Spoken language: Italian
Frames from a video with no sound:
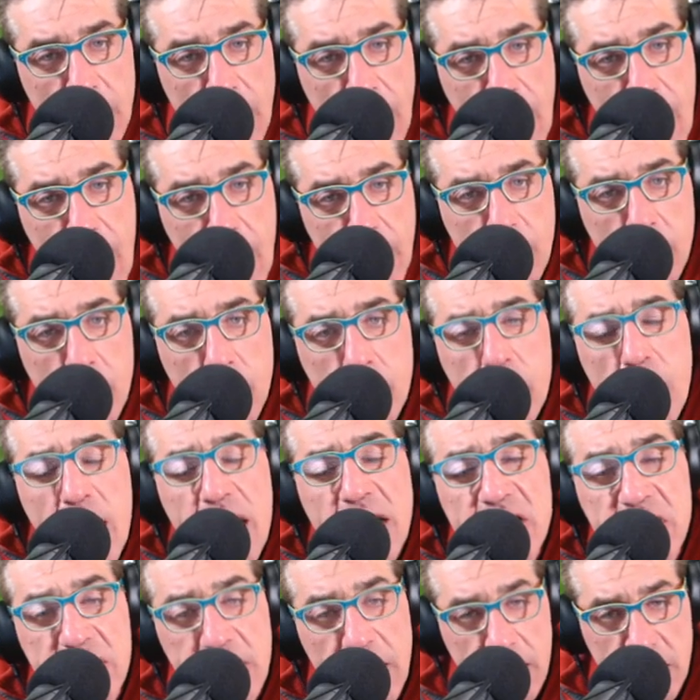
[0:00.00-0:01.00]
Ecco,
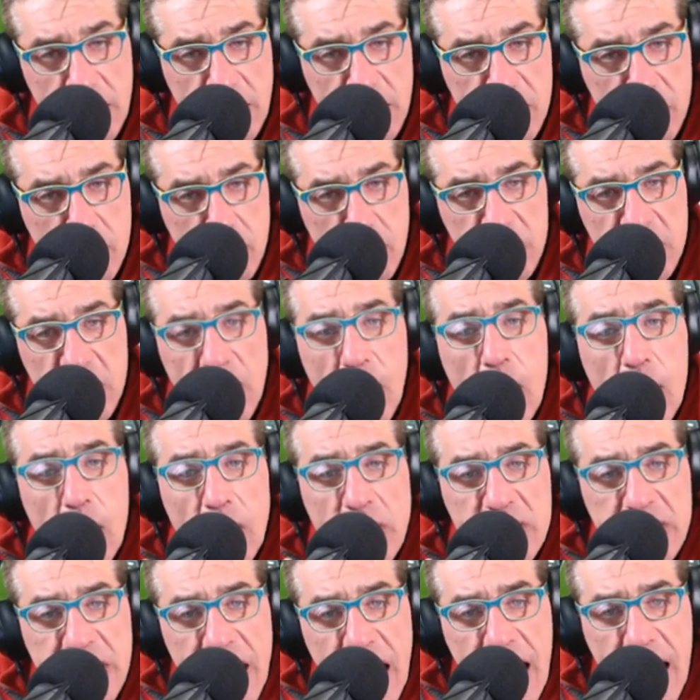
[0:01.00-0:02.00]
questo è il discorso,
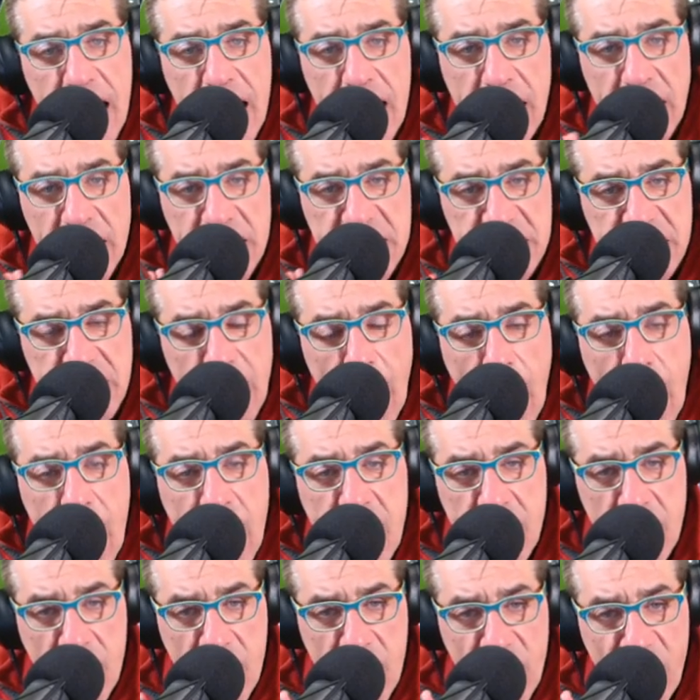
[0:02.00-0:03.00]
te la
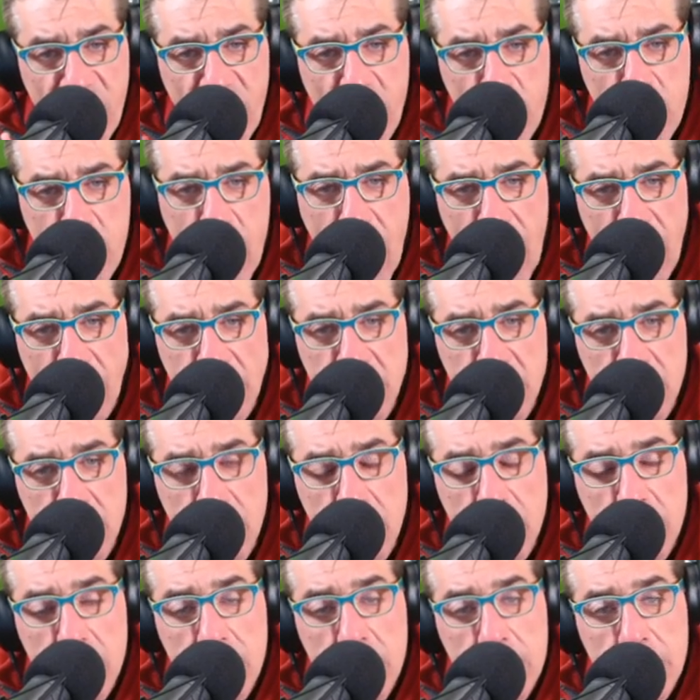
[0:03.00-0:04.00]
stai
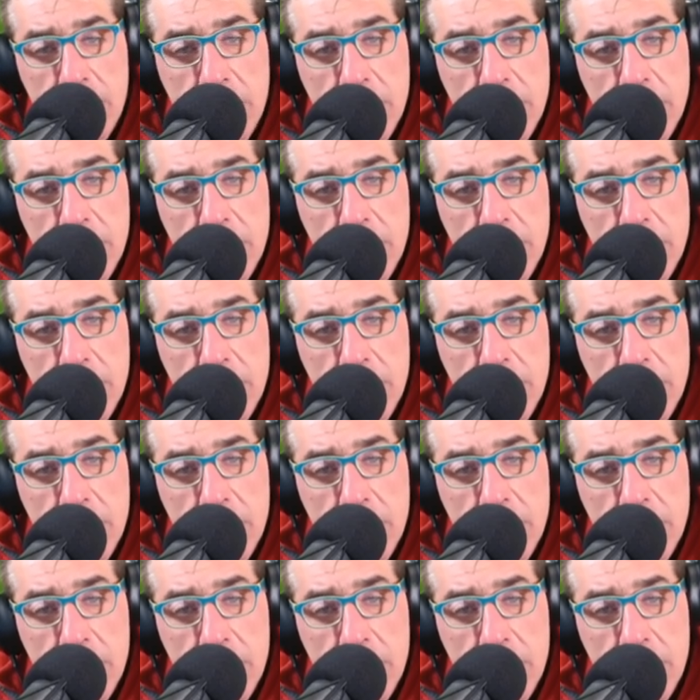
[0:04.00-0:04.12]
fumando.